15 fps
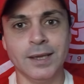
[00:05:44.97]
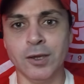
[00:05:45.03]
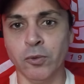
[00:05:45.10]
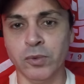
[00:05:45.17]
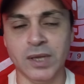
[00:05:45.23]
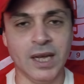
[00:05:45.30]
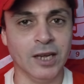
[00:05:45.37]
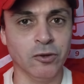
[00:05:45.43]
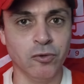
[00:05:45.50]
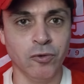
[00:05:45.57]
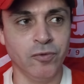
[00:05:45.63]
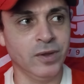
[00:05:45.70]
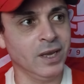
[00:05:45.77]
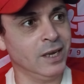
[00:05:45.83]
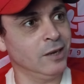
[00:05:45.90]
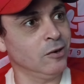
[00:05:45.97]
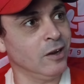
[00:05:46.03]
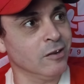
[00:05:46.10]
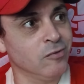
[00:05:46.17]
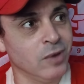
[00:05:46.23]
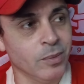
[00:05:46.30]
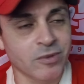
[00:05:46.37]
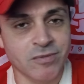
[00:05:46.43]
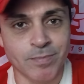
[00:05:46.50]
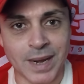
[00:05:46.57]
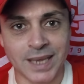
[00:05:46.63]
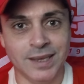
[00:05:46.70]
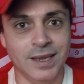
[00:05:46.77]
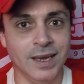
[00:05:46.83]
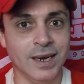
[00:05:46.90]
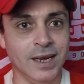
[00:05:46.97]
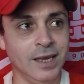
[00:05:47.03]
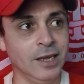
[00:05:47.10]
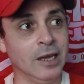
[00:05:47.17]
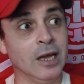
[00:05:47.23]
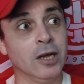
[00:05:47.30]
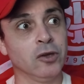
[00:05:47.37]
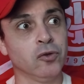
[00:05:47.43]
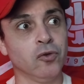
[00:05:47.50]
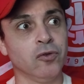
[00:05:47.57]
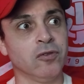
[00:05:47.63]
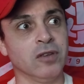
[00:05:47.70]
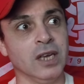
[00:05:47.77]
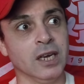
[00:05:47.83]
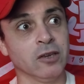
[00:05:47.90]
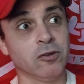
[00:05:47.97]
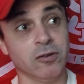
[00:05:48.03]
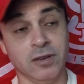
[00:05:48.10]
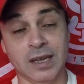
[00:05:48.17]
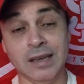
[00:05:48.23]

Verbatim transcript: Não tenha dúvida que nós vamos bater aí 200,